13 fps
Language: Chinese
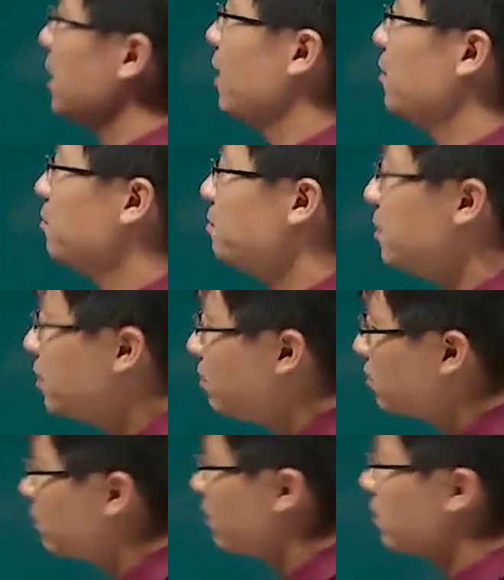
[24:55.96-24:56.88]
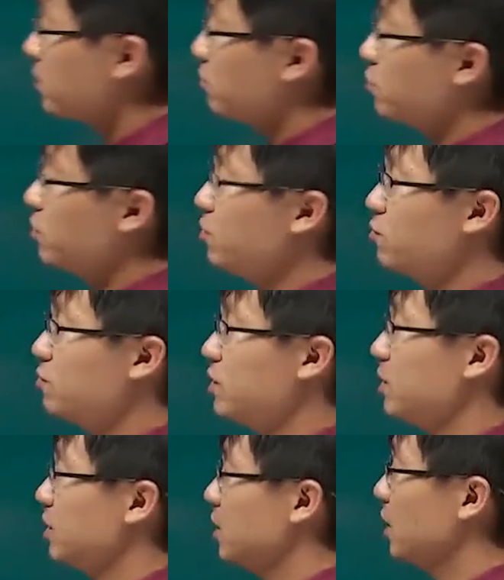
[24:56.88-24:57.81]
采用并购的方式退出
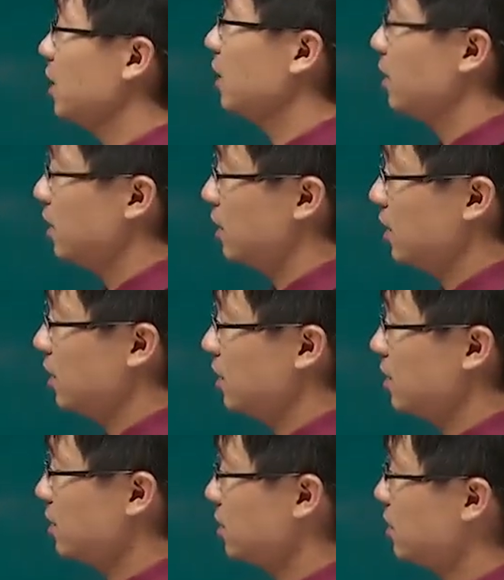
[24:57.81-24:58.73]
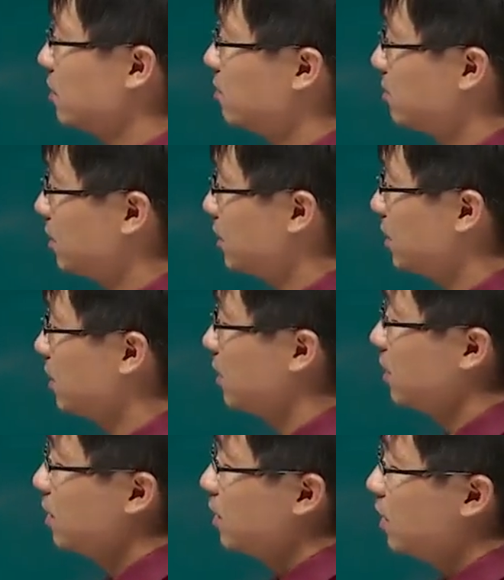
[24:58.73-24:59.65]
企业呃的时候呢，
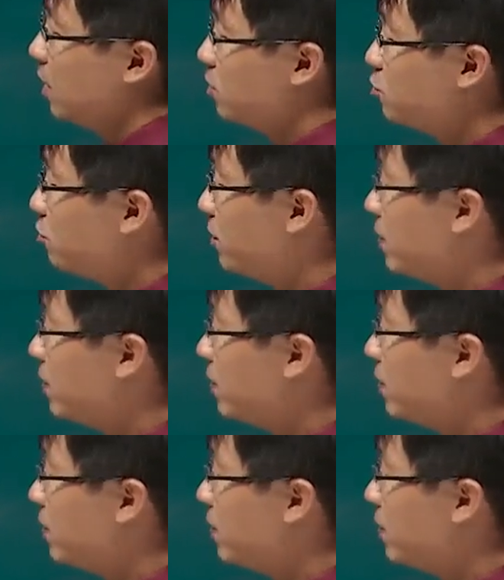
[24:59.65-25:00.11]
呃，作